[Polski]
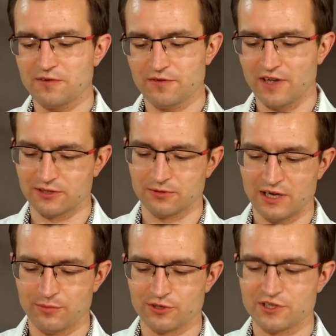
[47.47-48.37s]
wywiadu
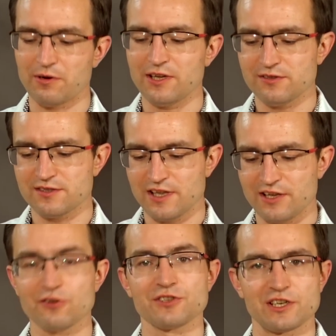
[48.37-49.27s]
albo działając na
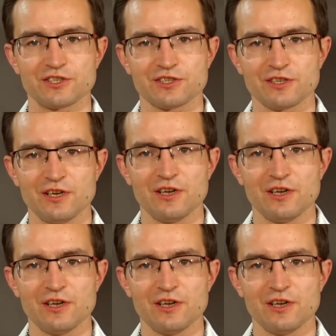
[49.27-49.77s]
jego rzecz,